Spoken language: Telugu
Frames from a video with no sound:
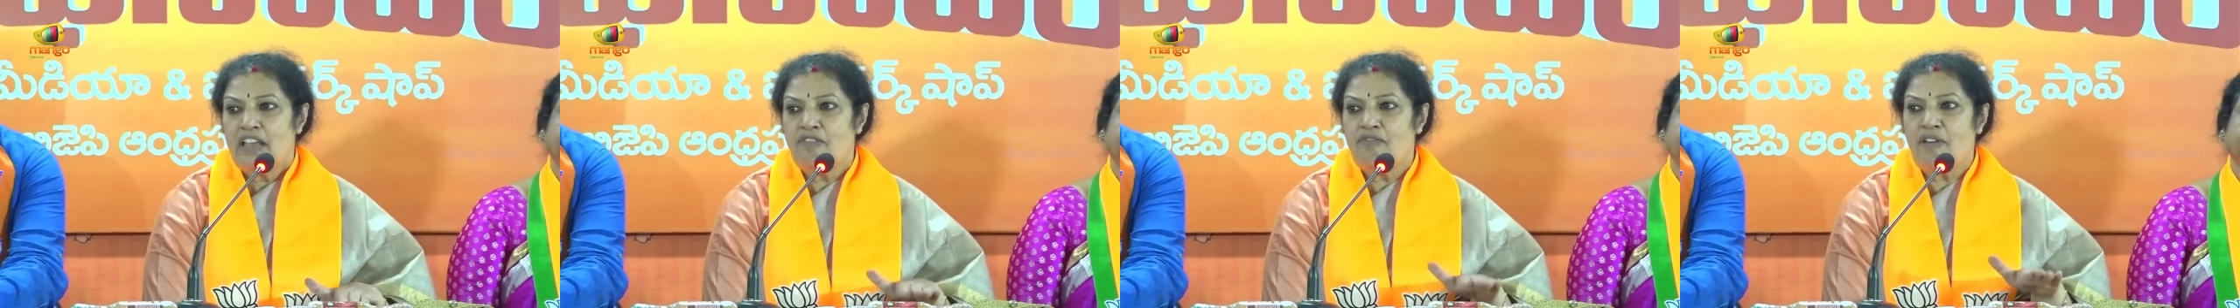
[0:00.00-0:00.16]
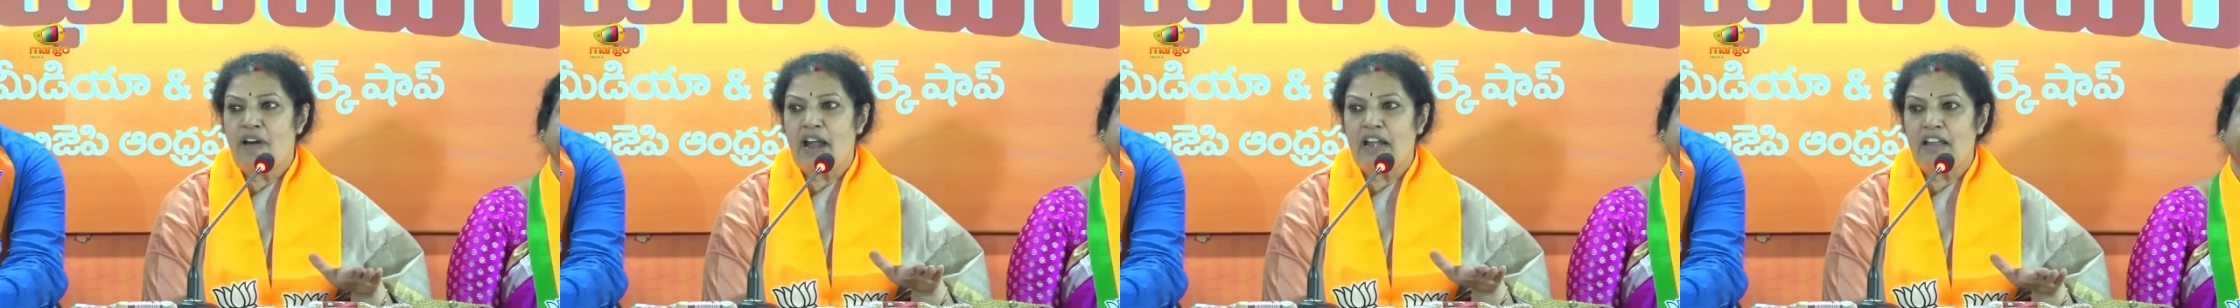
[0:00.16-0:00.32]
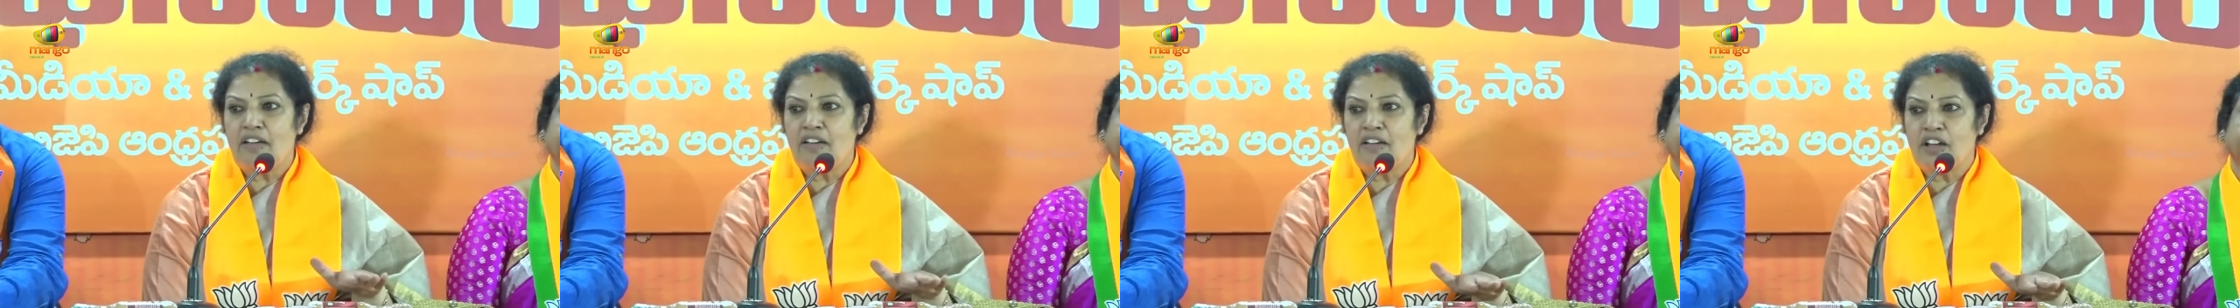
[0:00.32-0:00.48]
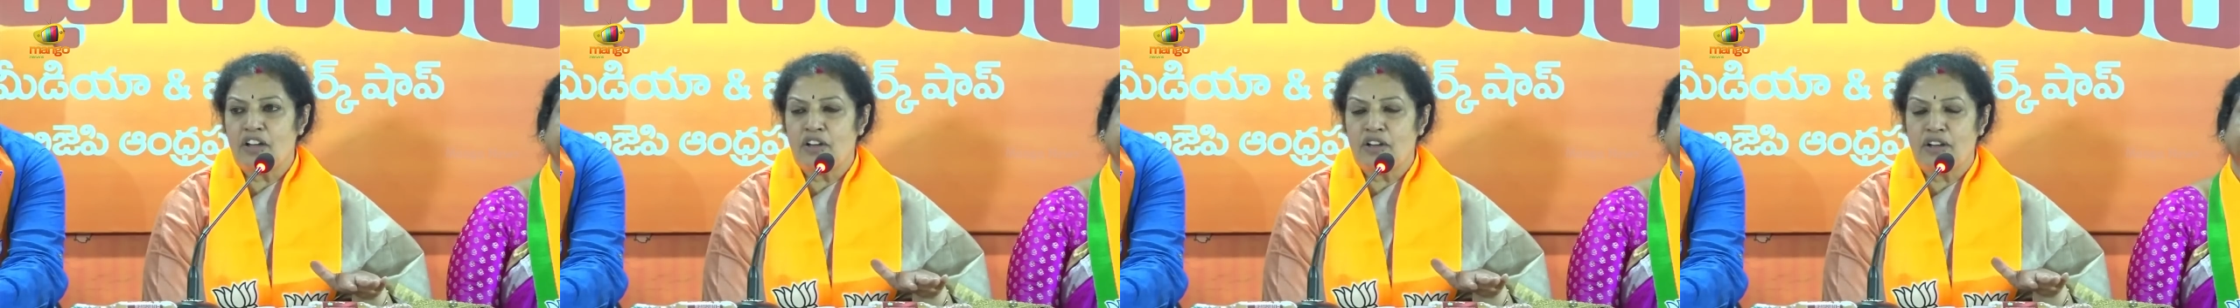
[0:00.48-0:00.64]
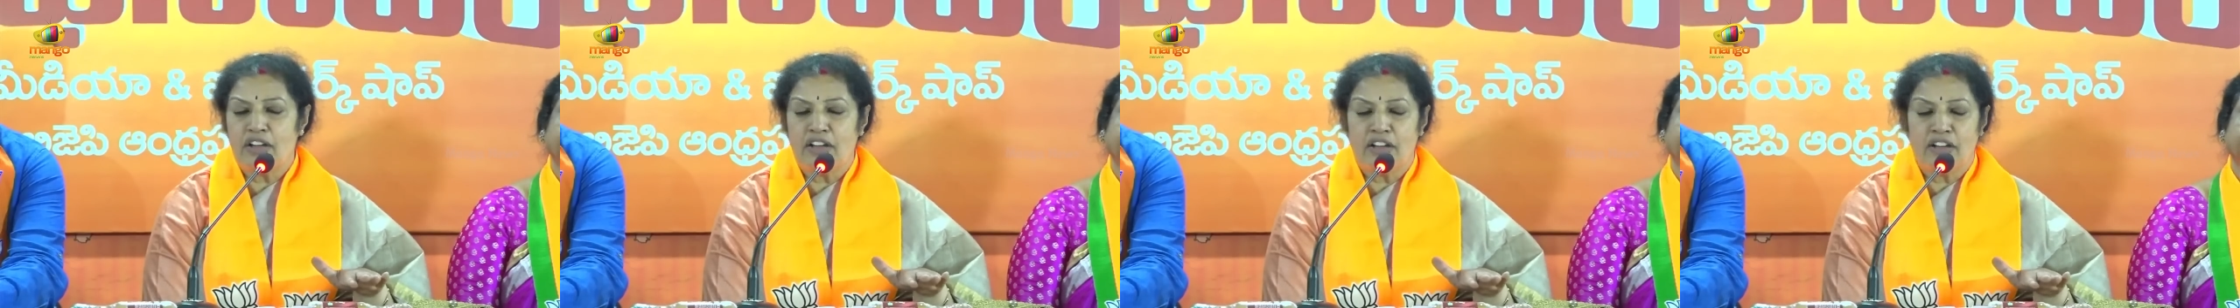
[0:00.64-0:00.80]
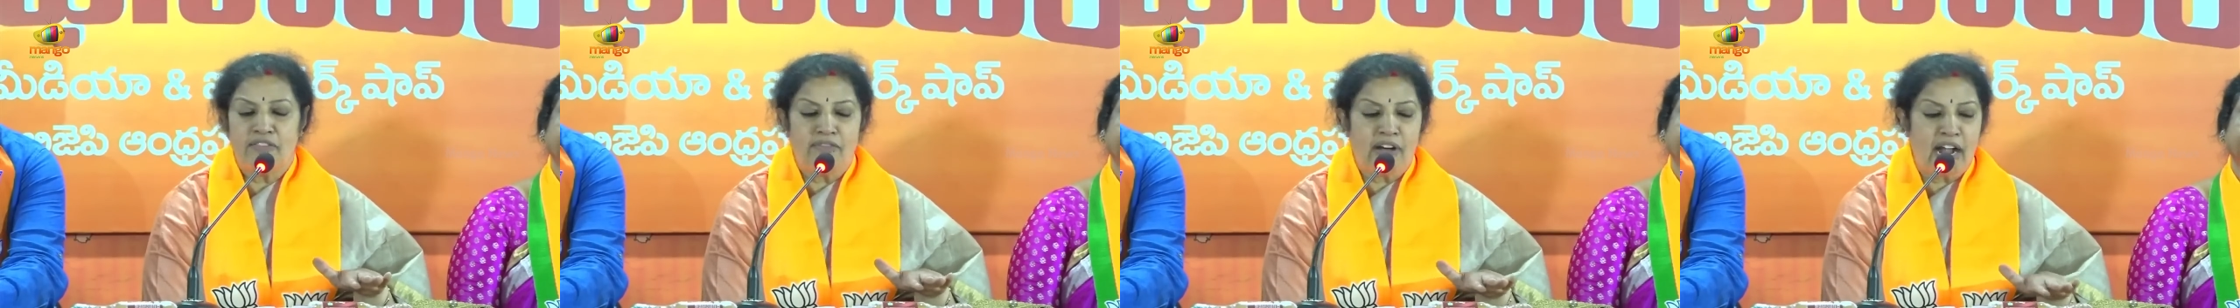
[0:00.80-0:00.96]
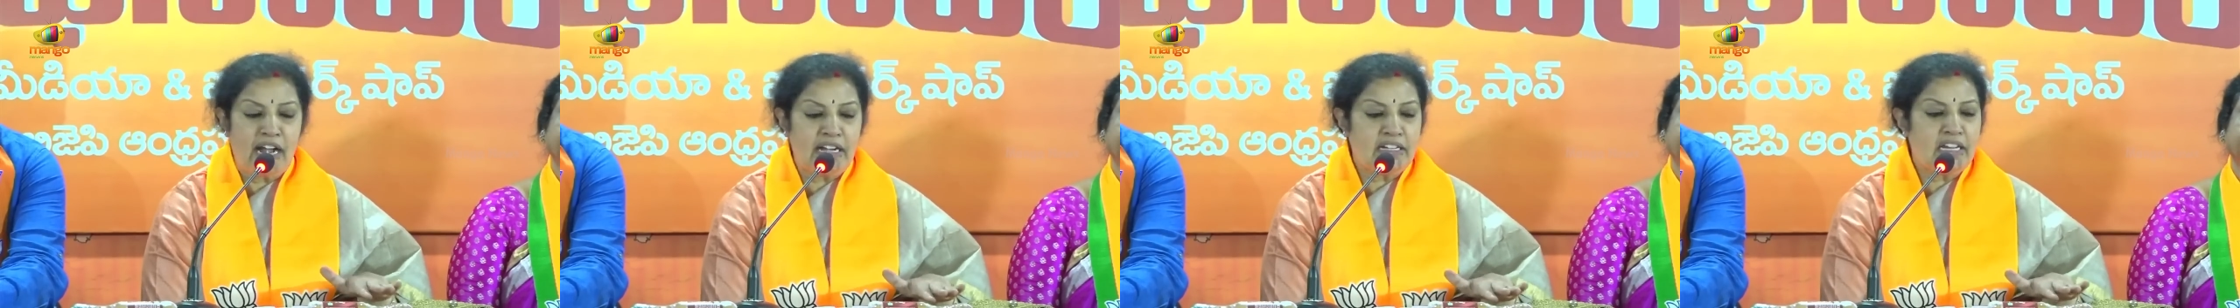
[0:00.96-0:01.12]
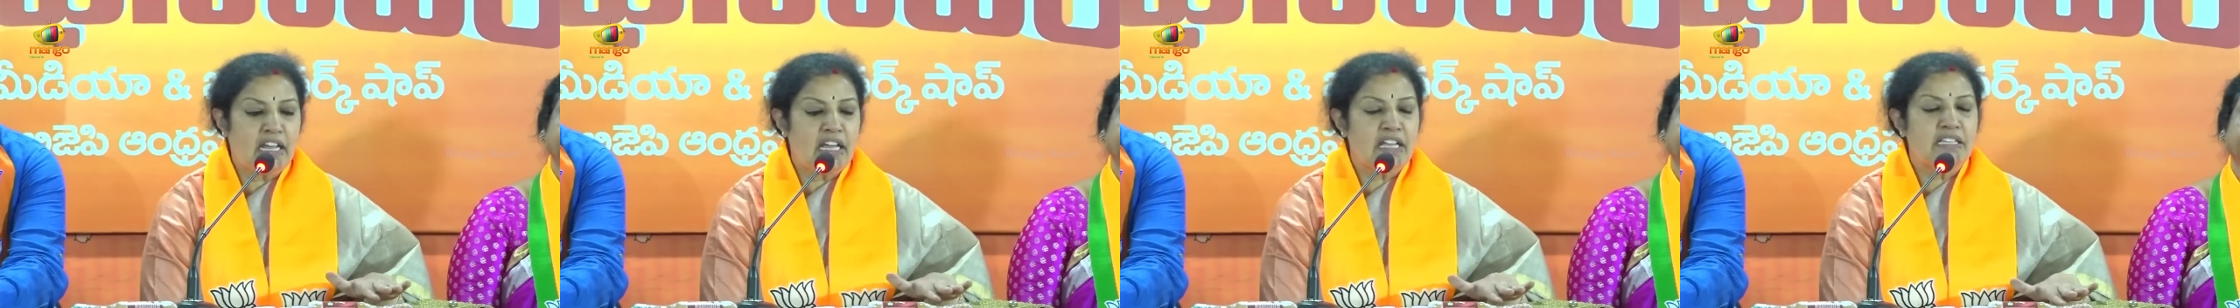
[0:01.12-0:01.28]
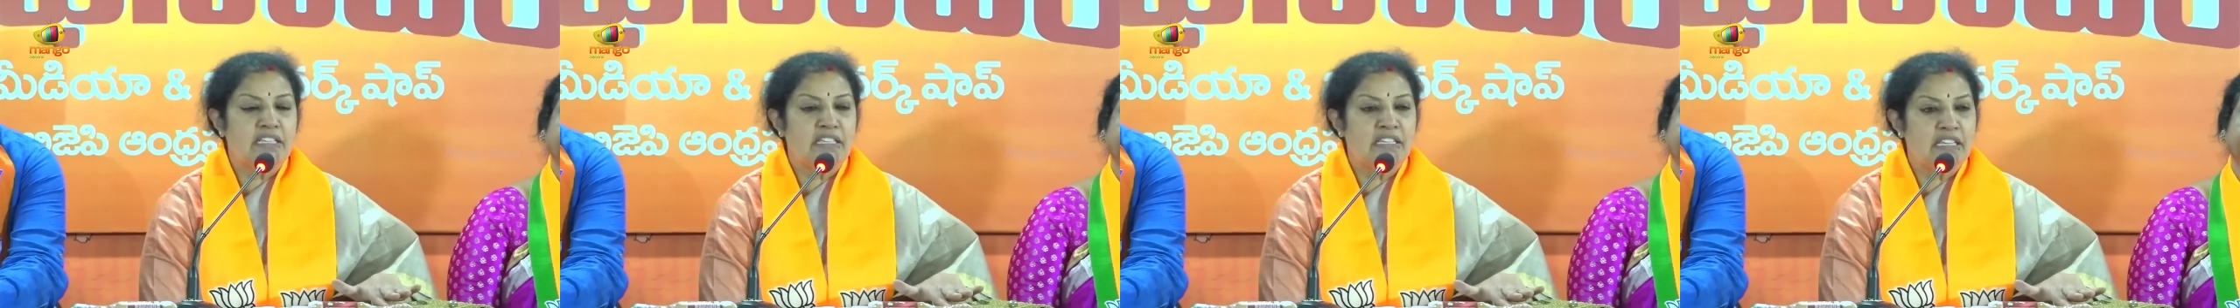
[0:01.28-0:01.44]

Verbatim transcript: ఇవాళ వంట